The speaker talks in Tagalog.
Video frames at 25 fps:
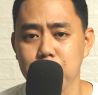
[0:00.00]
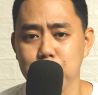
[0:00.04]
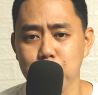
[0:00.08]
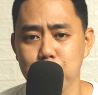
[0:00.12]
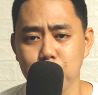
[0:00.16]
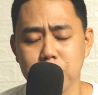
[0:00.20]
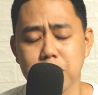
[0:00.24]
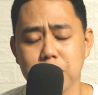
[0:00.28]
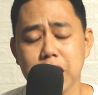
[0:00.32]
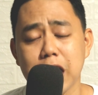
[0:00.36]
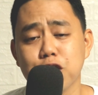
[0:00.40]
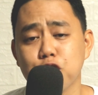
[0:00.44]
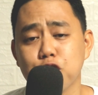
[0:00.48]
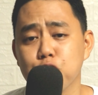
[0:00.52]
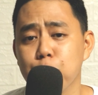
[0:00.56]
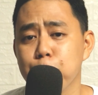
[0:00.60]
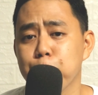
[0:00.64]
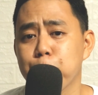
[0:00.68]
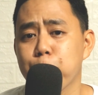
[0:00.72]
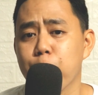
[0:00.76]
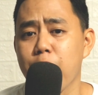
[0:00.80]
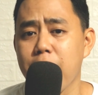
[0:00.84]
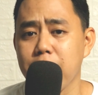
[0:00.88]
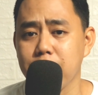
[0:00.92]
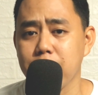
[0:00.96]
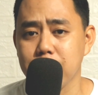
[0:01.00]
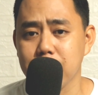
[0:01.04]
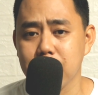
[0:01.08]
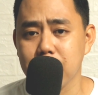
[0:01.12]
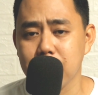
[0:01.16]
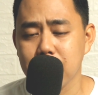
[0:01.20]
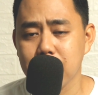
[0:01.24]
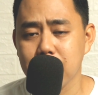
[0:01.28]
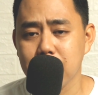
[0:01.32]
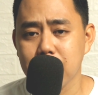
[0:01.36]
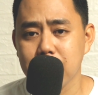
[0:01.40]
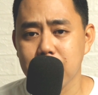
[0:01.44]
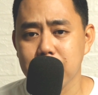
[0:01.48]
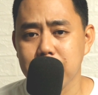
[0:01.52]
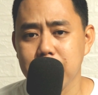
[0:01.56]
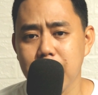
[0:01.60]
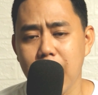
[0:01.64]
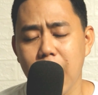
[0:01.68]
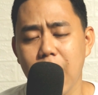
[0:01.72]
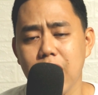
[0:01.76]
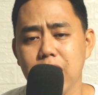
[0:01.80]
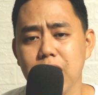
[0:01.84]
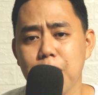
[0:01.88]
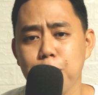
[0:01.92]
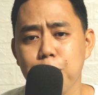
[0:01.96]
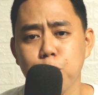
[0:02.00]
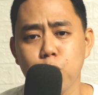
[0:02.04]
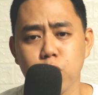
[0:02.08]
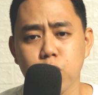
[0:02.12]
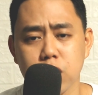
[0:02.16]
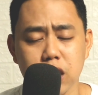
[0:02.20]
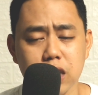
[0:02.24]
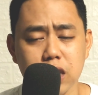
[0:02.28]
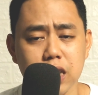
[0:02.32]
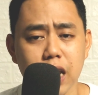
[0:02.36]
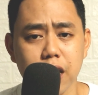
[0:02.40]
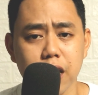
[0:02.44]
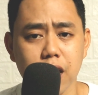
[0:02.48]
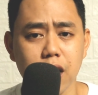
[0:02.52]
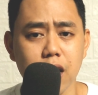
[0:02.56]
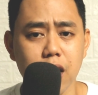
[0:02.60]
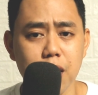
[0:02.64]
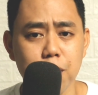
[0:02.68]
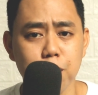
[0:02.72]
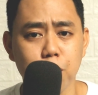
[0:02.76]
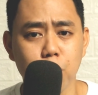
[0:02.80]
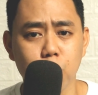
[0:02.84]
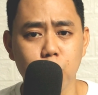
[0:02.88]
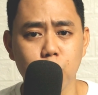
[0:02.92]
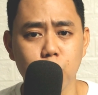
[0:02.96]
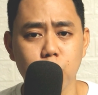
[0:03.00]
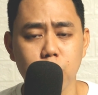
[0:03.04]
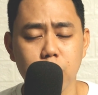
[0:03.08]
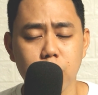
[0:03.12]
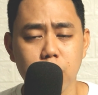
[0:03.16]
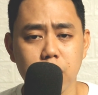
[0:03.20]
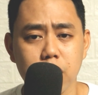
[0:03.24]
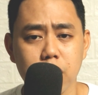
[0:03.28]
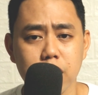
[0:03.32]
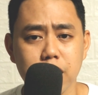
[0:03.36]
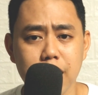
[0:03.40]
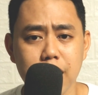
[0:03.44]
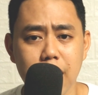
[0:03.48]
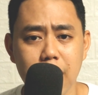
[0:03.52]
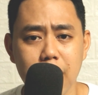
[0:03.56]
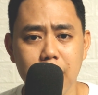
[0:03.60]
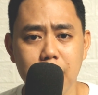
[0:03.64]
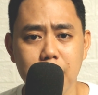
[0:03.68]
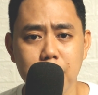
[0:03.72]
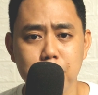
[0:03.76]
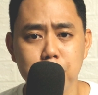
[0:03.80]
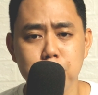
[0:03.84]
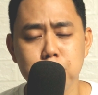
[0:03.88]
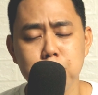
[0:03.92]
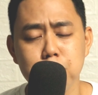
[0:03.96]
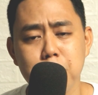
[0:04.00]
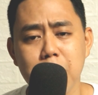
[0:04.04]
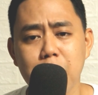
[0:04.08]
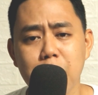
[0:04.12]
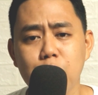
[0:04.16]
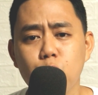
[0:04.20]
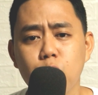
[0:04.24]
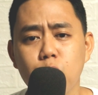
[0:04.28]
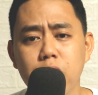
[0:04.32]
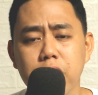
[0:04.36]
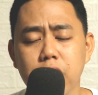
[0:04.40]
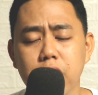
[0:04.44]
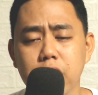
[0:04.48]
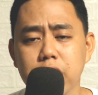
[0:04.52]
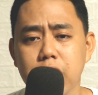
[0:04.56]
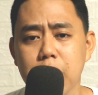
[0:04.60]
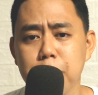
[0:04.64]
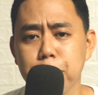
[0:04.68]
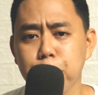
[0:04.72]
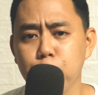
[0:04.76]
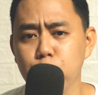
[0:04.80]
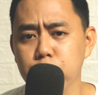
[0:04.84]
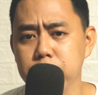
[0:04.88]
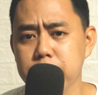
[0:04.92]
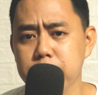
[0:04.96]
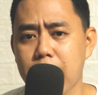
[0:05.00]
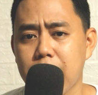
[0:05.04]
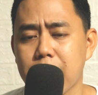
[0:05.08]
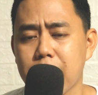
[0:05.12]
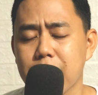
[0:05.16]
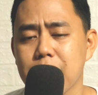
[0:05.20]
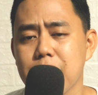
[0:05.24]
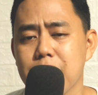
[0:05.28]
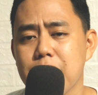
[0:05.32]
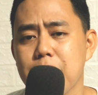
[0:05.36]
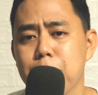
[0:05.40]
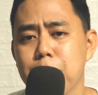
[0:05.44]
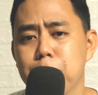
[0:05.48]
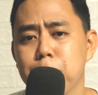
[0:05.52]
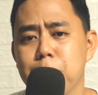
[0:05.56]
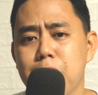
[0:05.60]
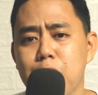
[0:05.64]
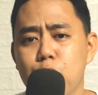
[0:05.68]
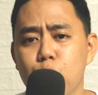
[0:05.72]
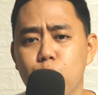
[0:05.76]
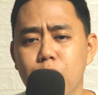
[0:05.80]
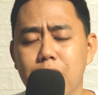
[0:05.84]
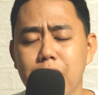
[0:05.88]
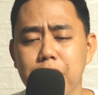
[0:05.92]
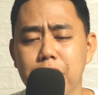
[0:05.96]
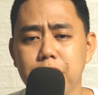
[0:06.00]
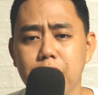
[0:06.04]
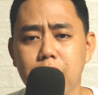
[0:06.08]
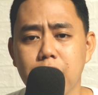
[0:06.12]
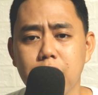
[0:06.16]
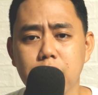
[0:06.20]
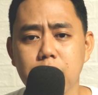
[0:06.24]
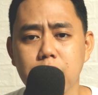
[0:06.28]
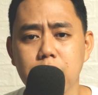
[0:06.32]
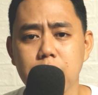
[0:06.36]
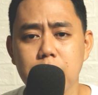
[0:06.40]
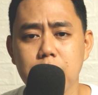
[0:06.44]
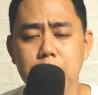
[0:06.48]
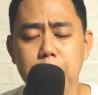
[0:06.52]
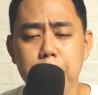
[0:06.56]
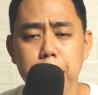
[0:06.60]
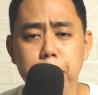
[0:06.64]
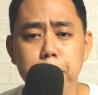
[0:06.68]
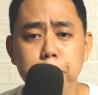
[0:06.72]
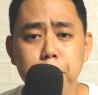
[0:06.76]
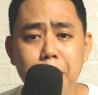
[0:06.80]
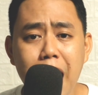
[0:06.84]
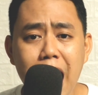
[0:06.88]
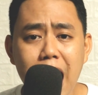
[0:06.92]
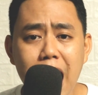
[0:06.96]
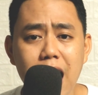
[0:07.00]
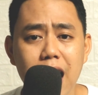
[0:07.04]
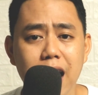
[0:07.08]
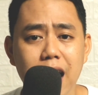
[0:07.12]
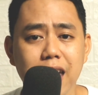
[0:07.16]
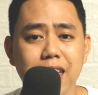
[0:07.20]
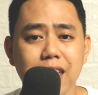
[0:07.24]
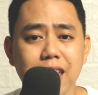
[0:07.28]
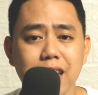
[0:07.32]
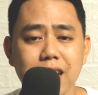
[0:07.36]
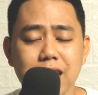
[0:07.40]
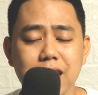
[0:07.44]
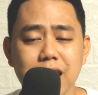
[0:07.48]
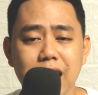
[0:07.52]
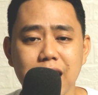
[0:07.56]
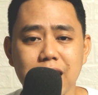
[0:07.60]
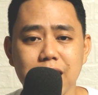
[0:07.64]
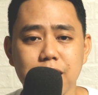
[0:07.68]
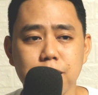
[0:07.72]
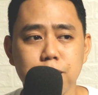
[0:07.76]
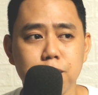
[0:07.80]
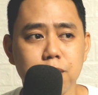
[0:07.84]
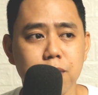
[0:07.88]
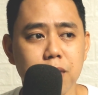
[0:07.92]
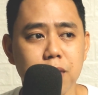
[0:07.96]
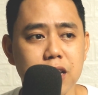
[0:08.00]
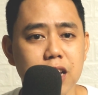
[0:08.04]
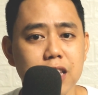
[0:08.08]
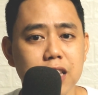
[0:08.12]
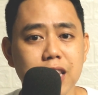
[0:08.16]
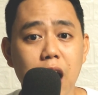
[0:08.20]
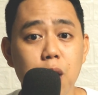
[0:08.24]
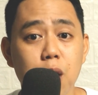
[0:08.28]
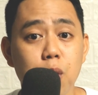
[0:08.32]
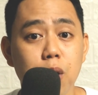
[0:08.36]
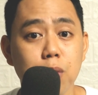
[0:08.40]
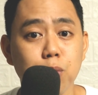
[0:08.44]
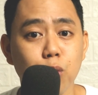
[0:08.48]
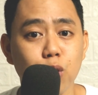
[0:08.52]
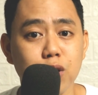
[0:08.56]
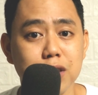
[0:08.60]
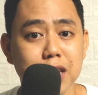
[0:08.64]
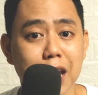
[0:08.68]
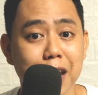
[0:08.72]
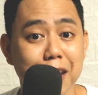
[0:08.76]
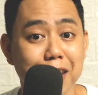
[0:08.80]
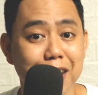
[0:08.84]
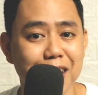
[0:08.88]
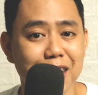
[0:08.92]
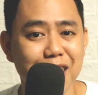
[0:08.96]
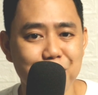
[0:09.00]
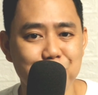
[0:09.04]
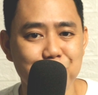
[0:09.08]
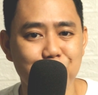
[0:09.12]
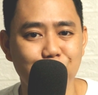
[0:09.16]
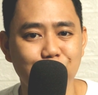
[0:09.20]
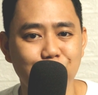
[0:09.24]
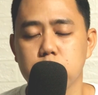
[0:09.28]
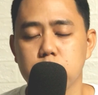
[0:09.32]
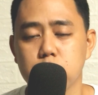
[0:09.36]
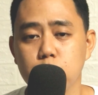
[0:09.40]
Yung sense of pride na alam mo sa sarili mo na meron ka ng naipundar, meron ka ng bahay na matatawag mong sarili mo.